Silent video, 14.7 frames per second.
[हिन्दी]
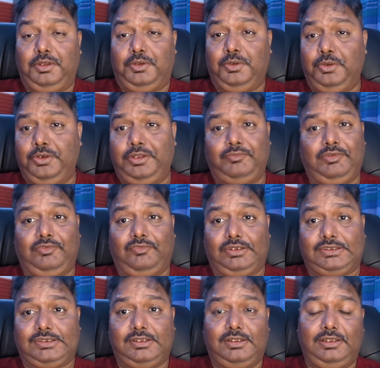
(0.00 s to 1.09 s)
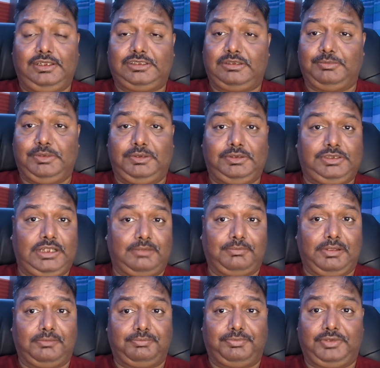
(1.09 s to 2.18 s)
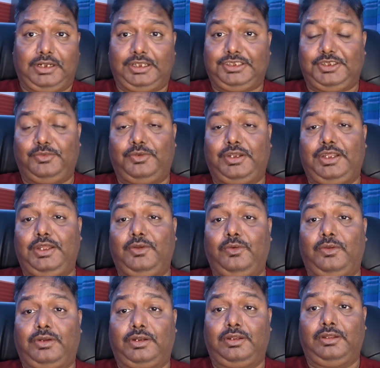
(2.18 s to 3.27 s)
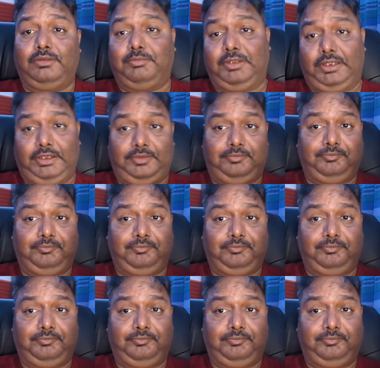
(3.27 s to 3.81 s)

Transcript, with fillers: गुड इवनिंग फ्रेंड्स इस समय शाम के साढ़े छः हो रहे हैं और अभी